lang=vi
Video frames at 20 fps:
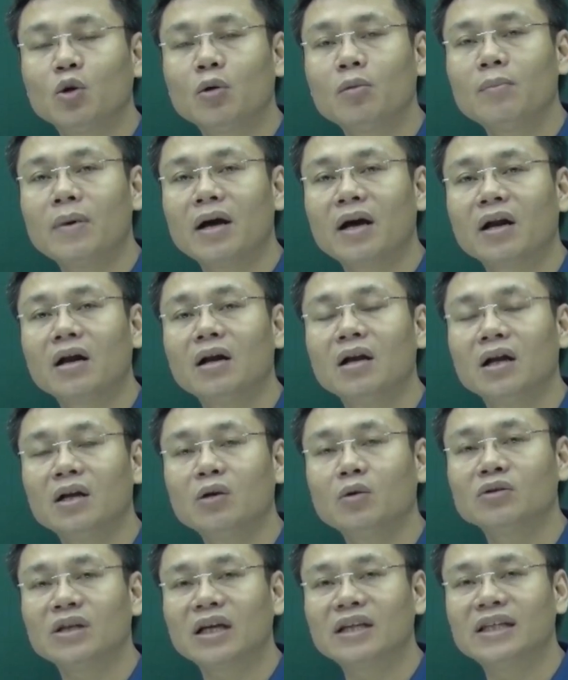chỗ mà r
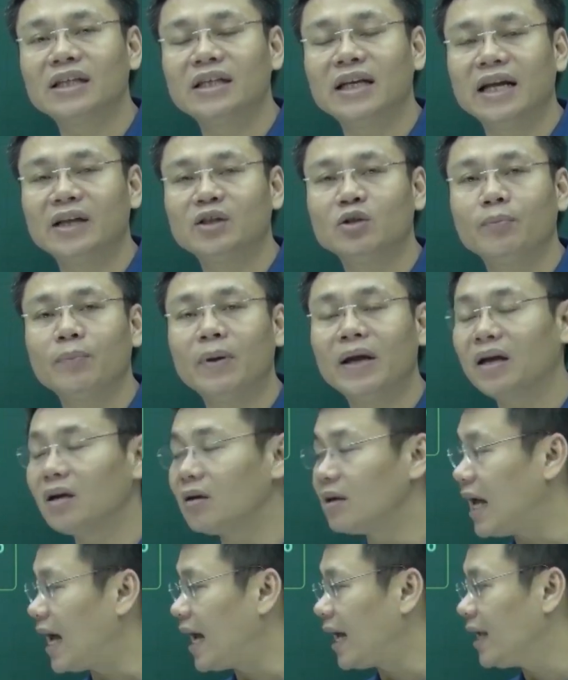lớn có giá trị để cho p
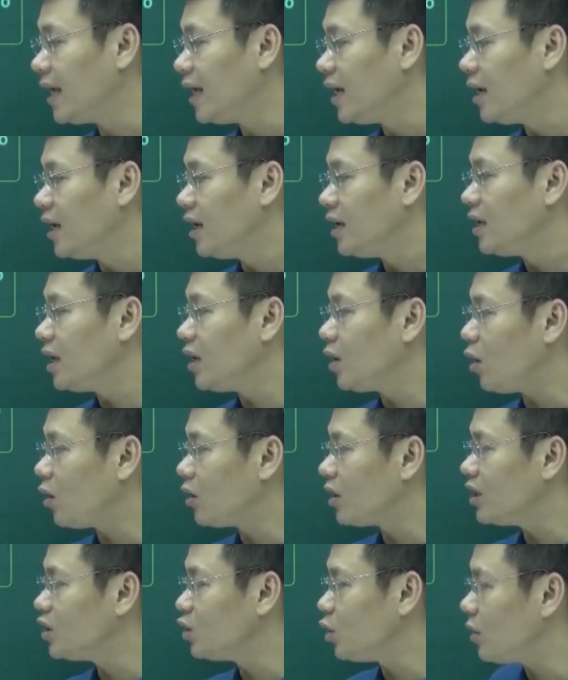cực đại thế
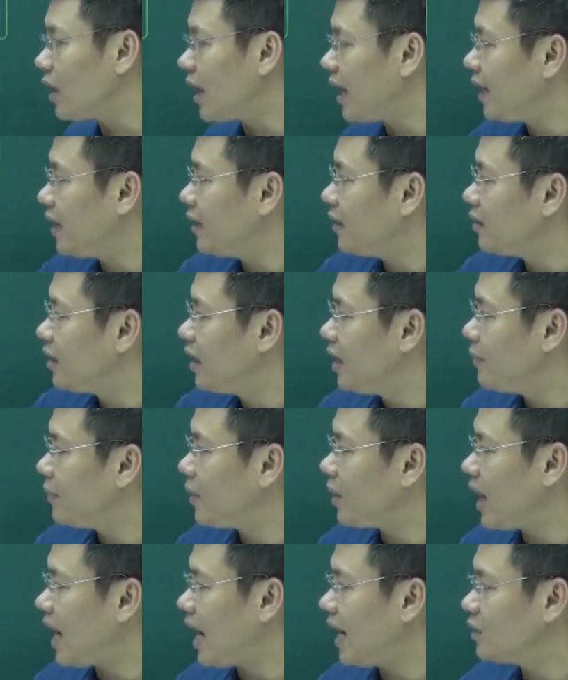còn cái chỗ này khi
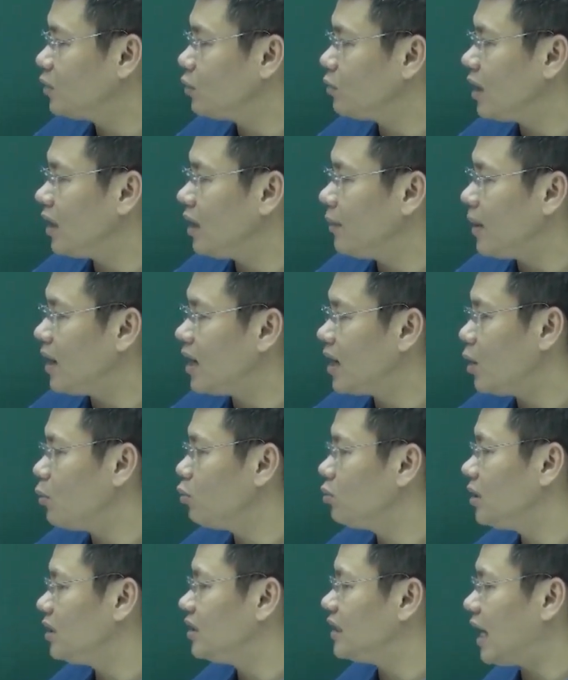mà nó hạ xuống đây là bằng
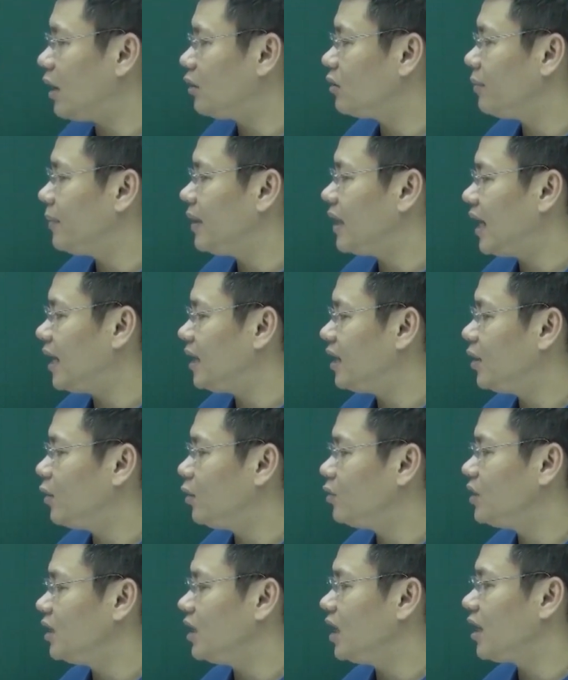không thì giao ra bên này thì
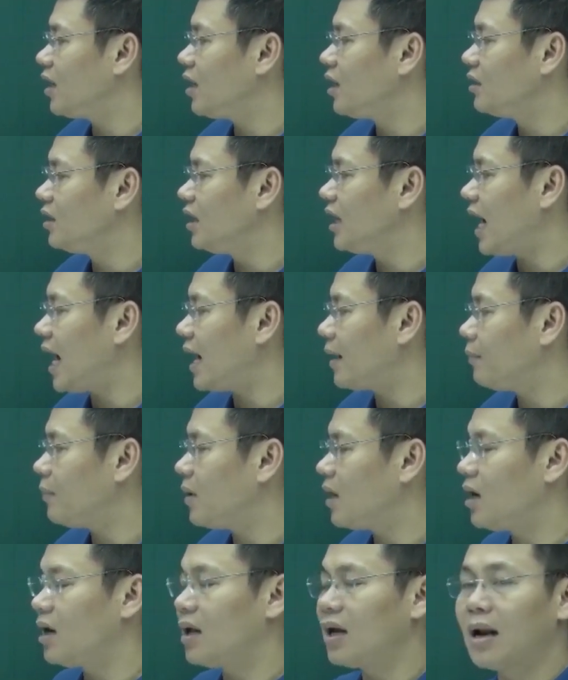nó chính là r tới hạn
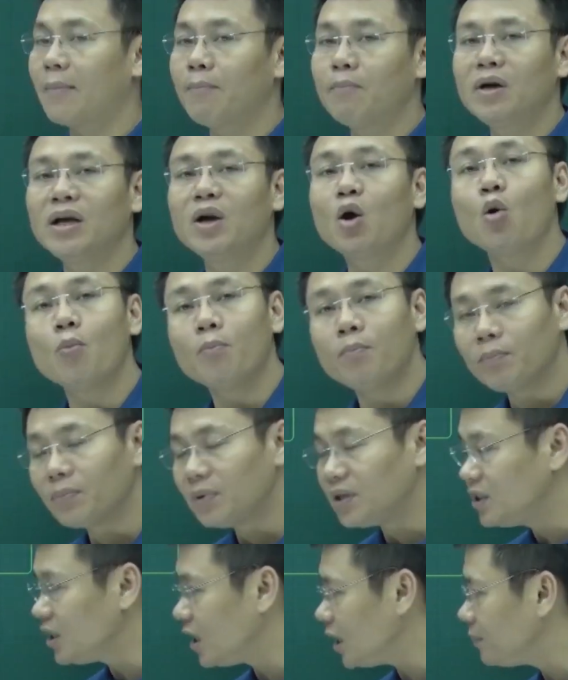bằng là 50 ôm
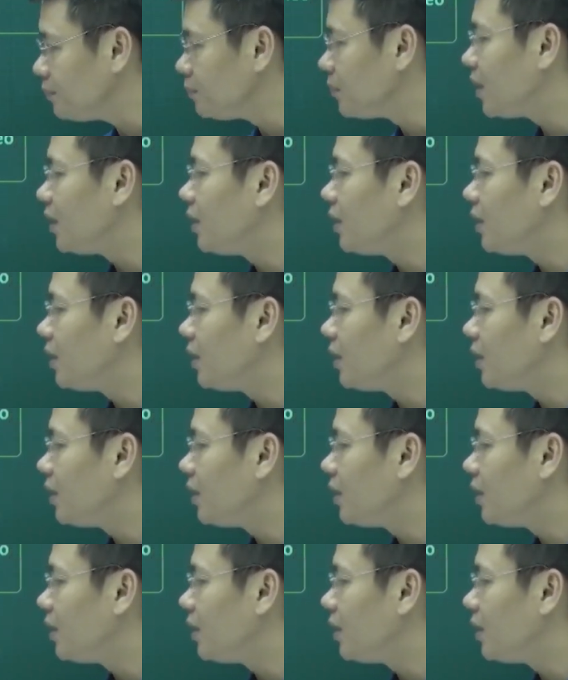được chưa